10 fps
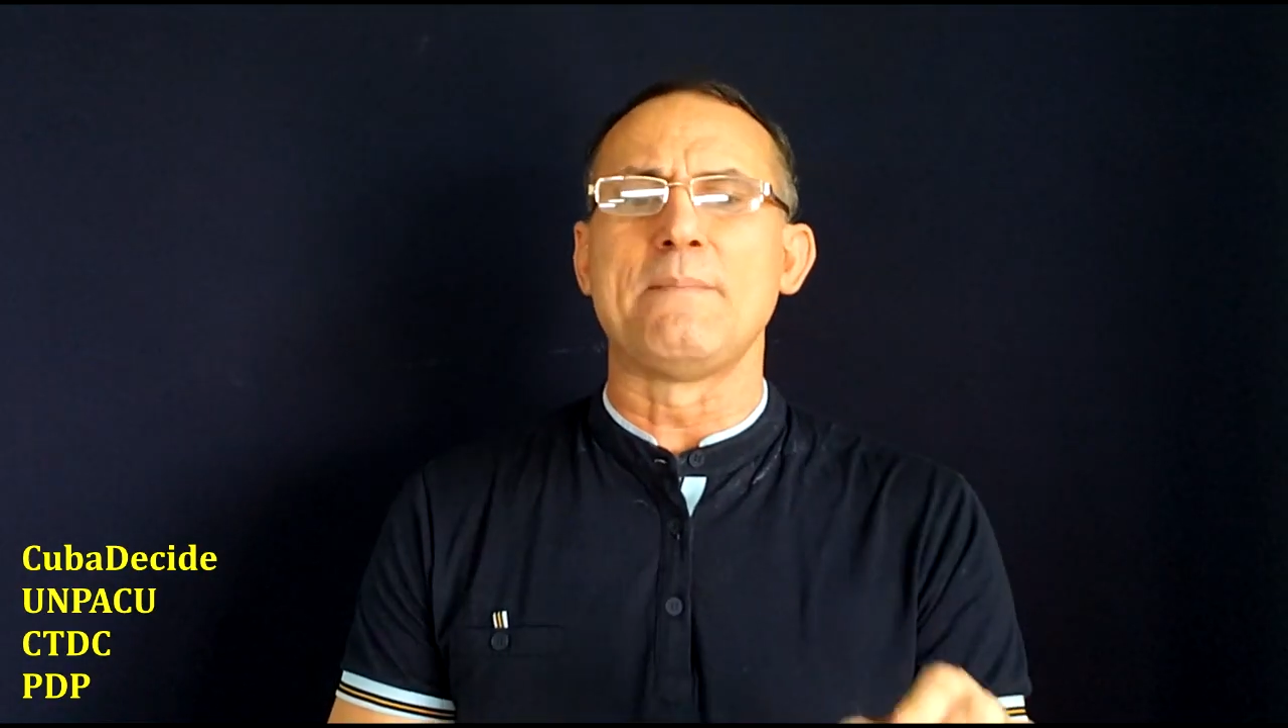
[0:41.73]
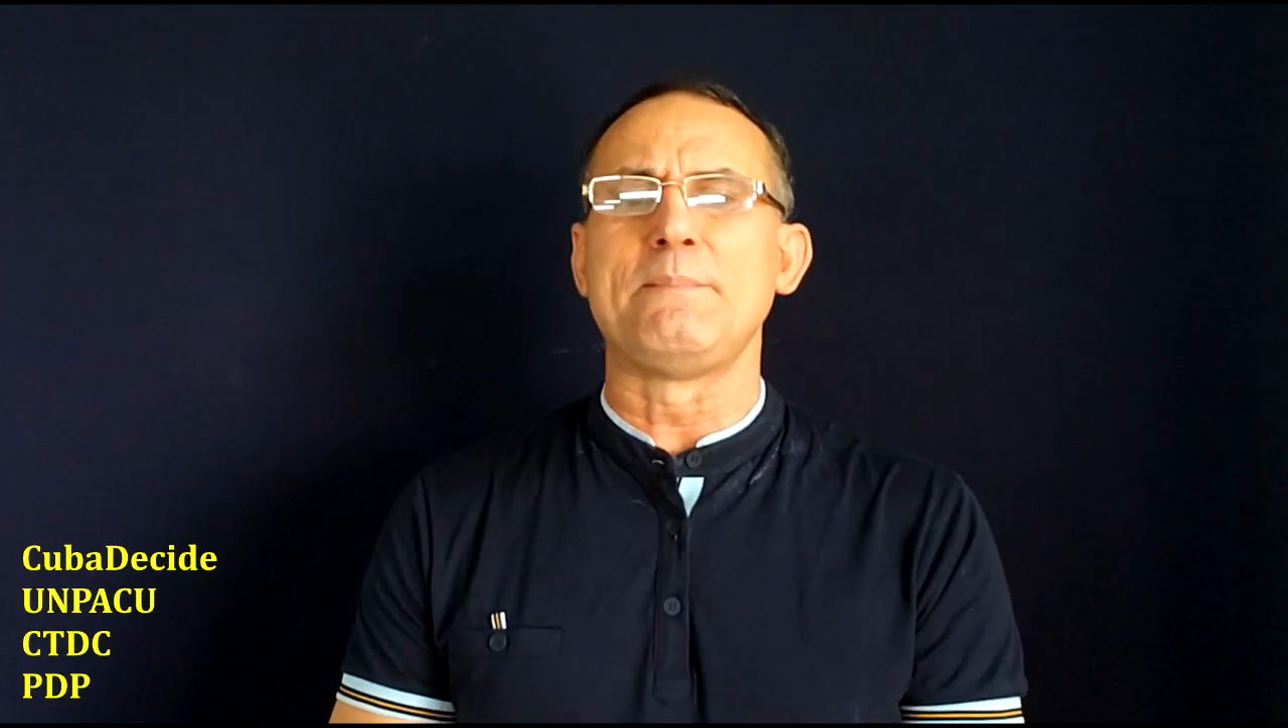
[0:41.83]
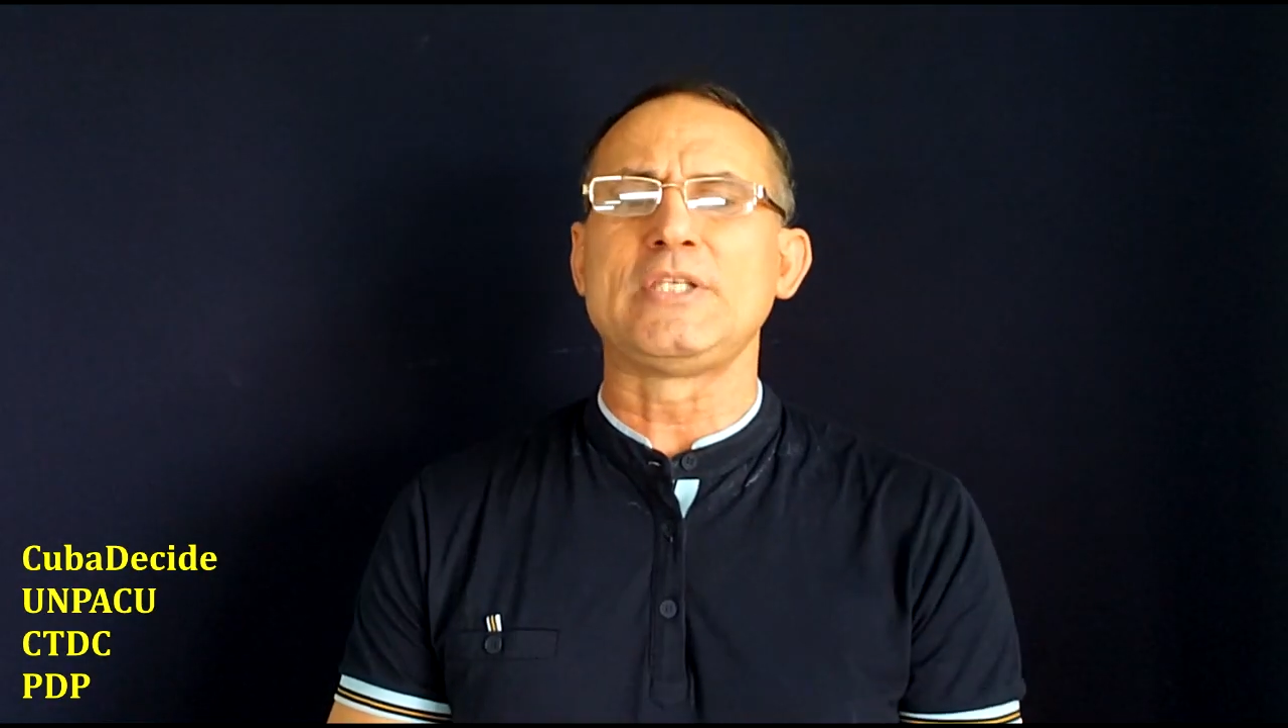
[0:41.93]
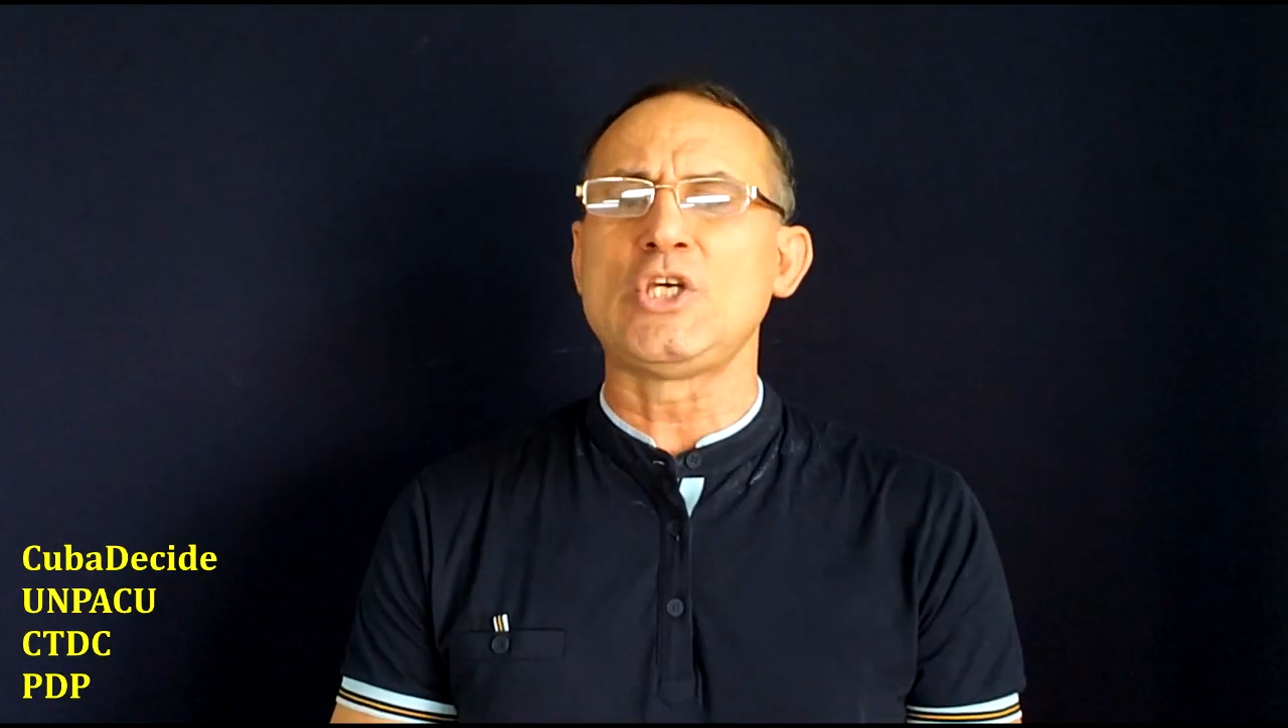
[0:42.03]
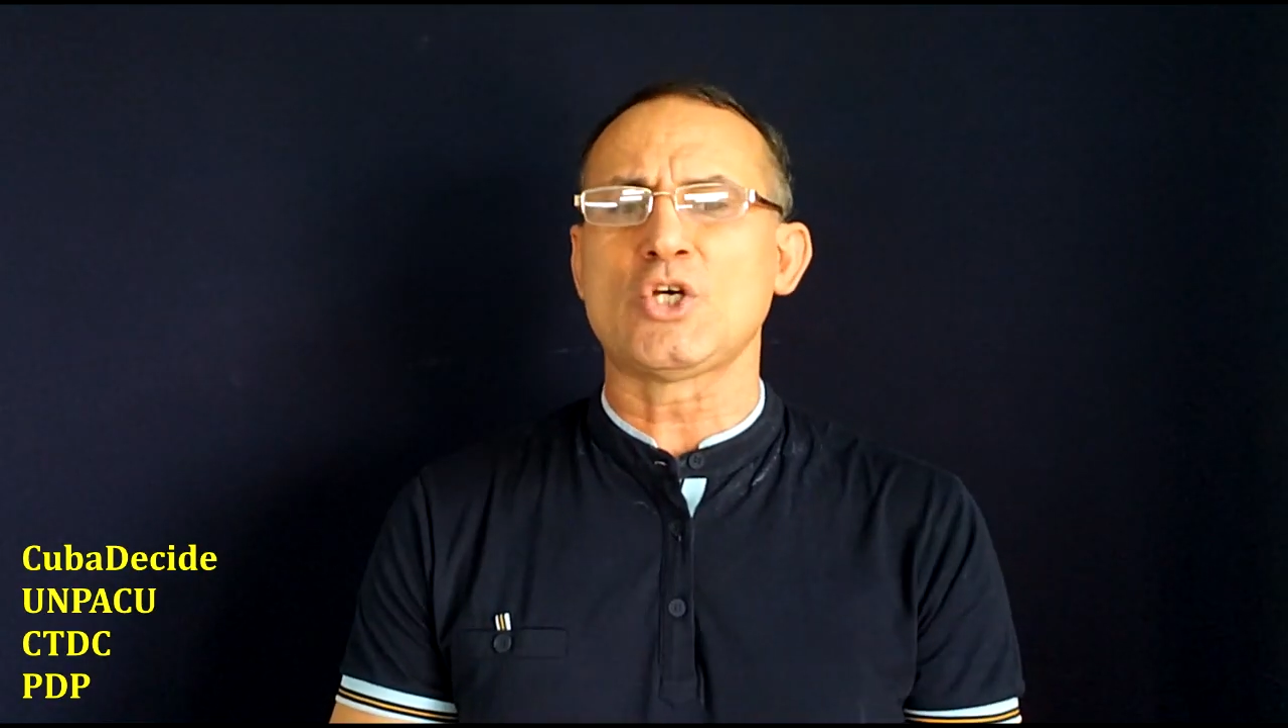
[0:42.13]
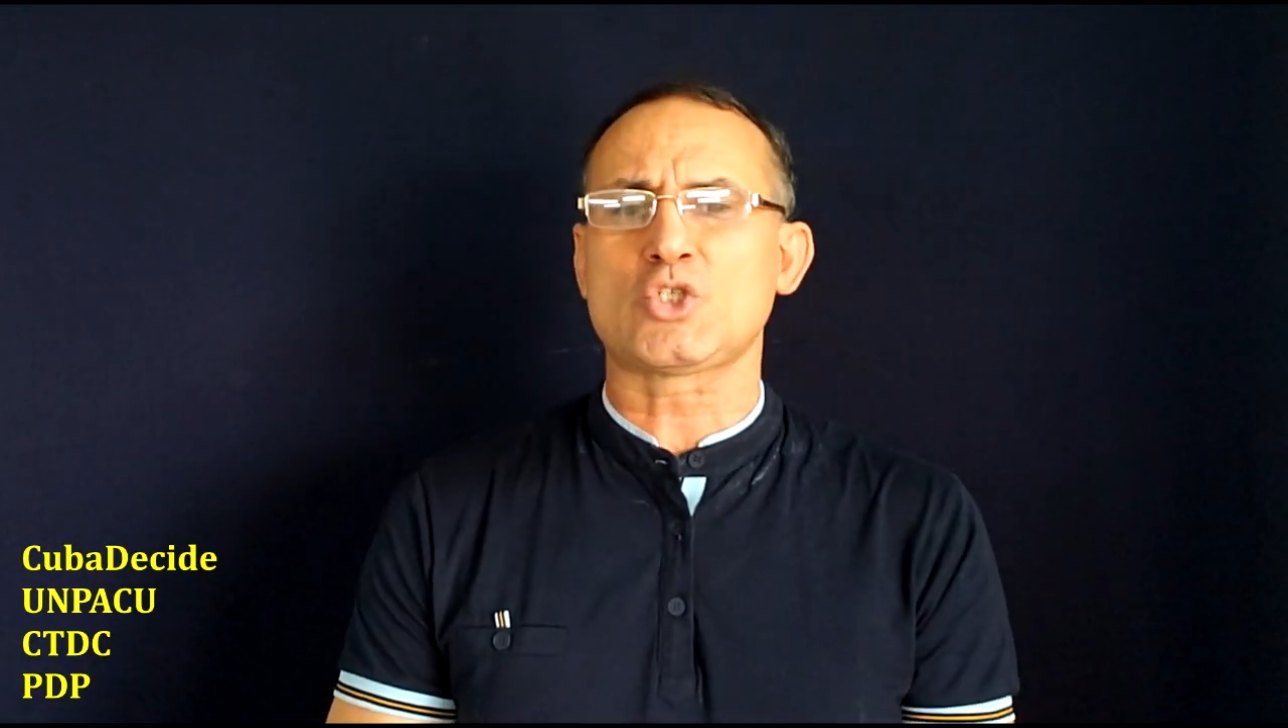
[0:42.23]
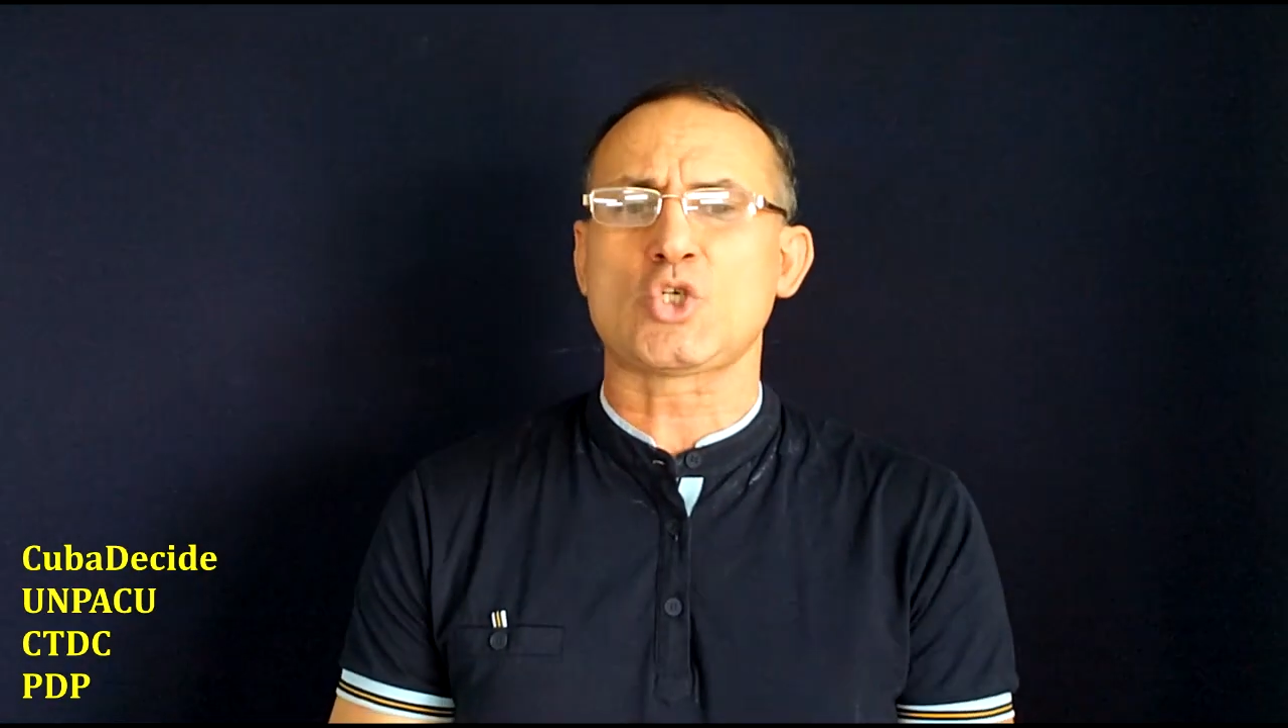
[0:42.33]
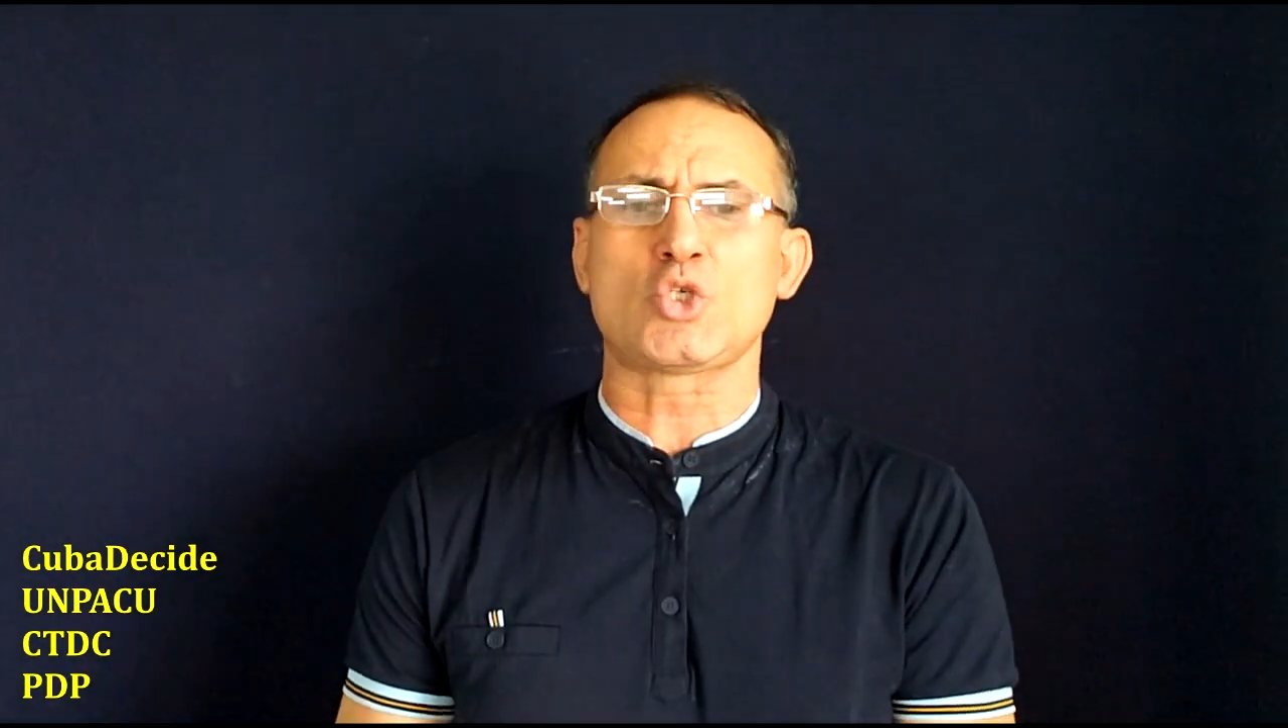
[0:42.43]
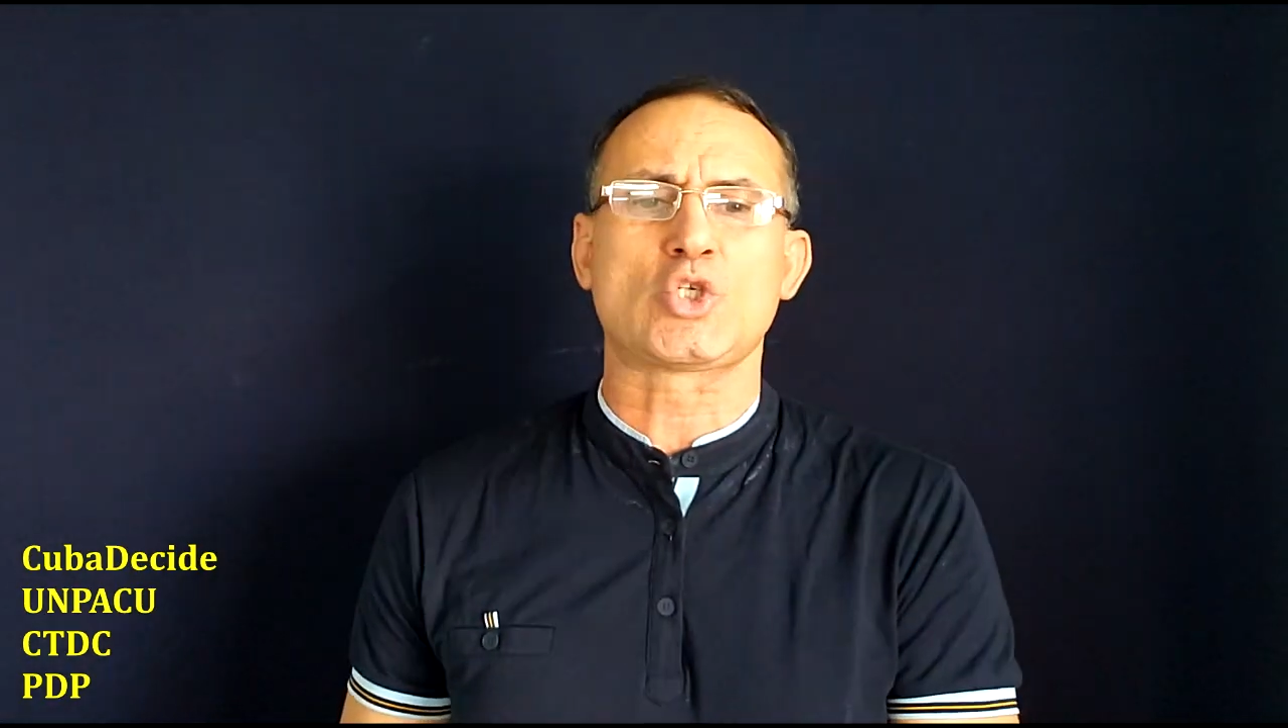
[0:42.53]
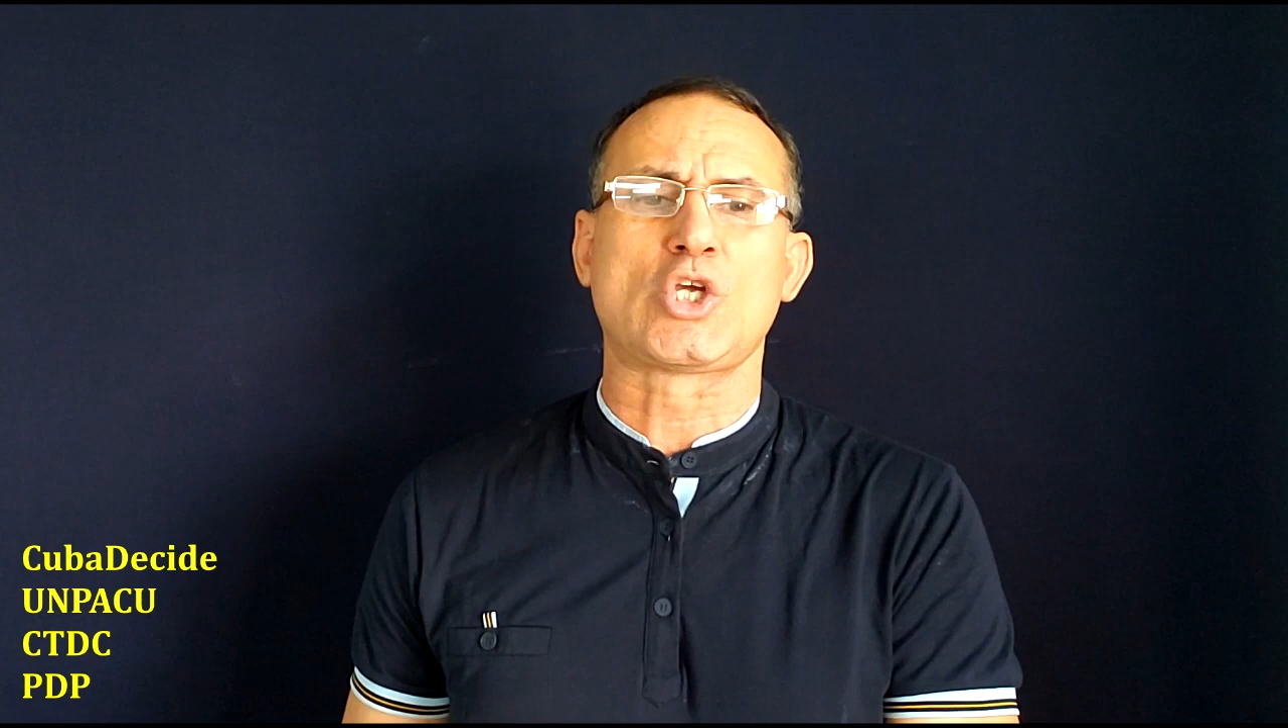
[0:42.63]

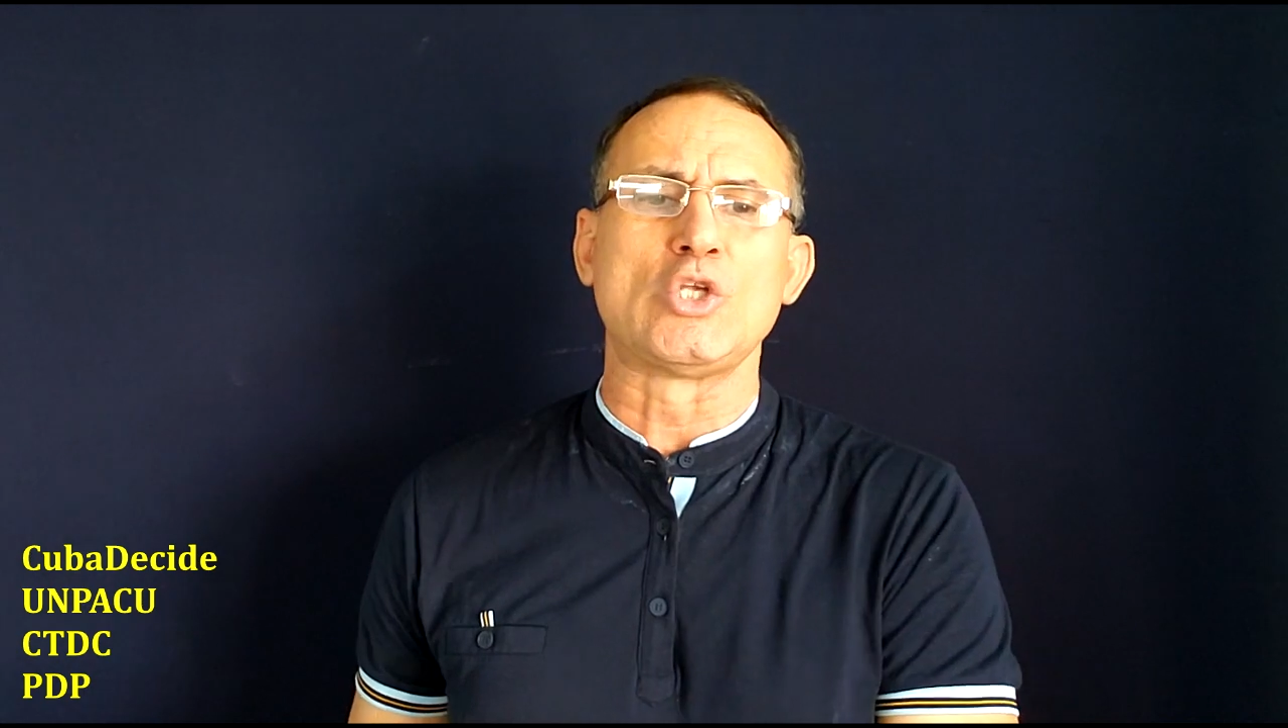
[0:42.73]
envidiosos